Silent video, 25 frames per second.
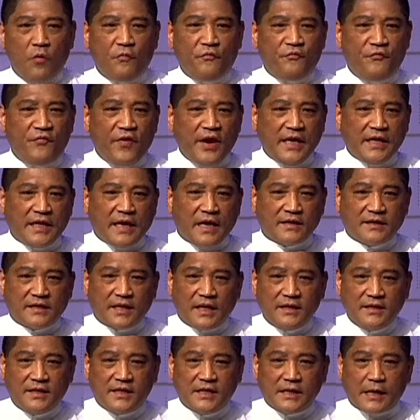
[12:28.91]
非常
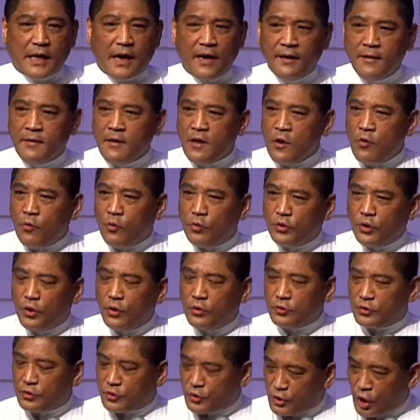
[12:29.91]
生气啊，我就
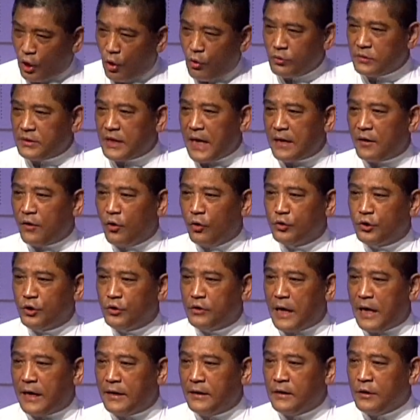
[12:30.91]
冲上楼去
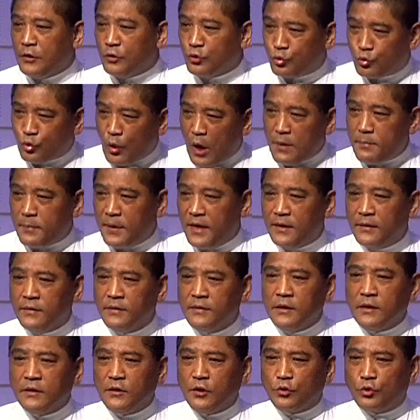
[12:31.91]
啊，撞门，
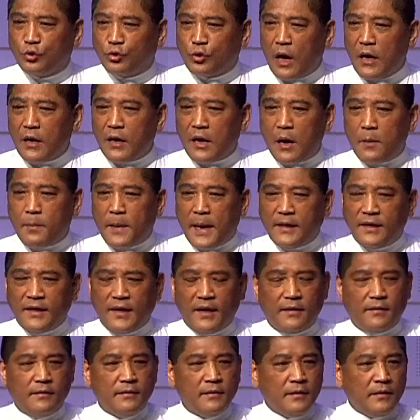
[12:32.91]
就撞了老半
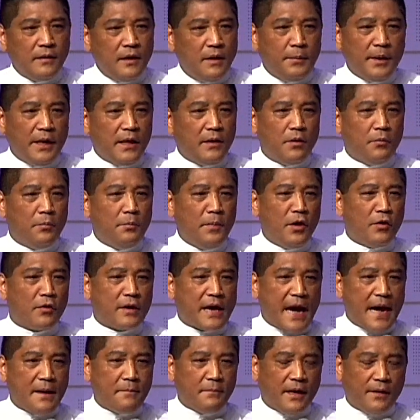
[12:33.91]
天，那边都没有
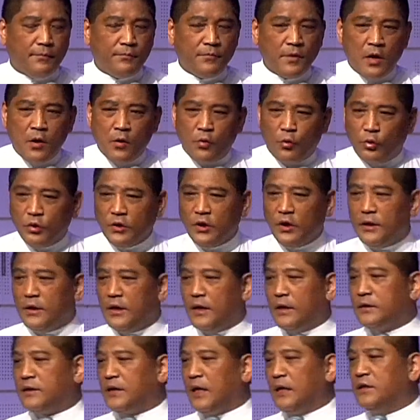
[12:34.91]
开门，我就
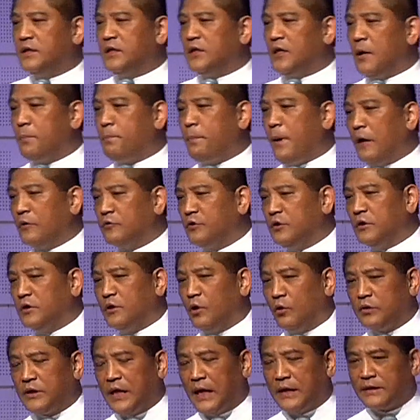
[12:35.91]
很生气的跑去
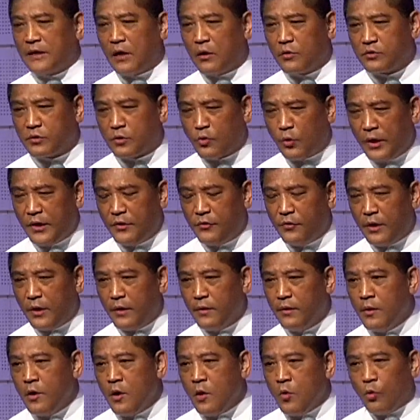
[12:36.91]
楼下找管理员，
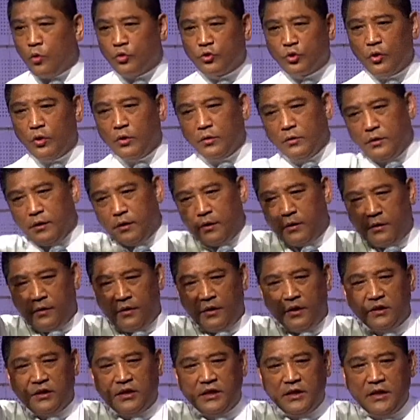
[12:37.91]
我说
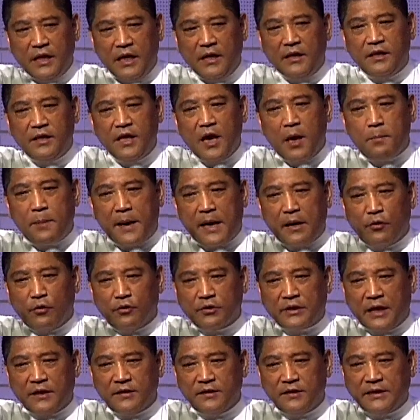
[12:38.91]
你今天一定要把楼
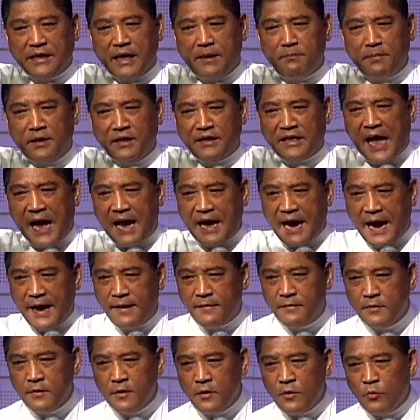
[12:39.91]
上那家门打开，
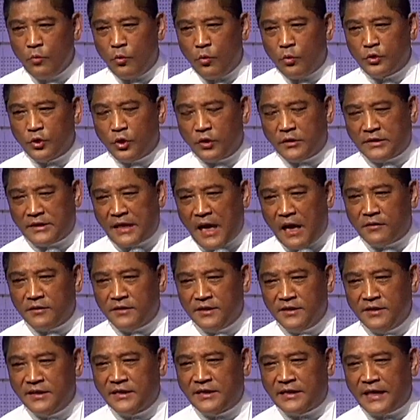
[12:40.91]
我说到
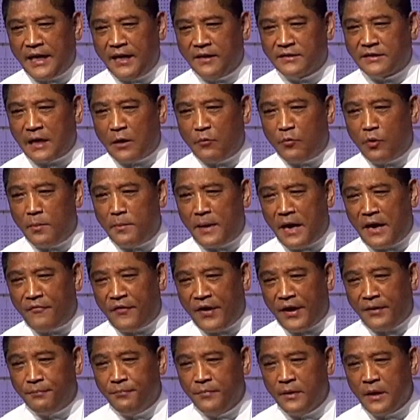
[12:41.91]
底是谁要找我麻
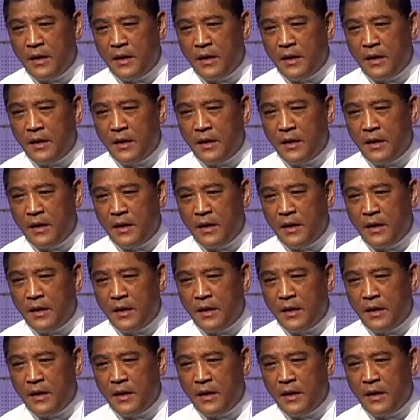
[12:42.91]
烦？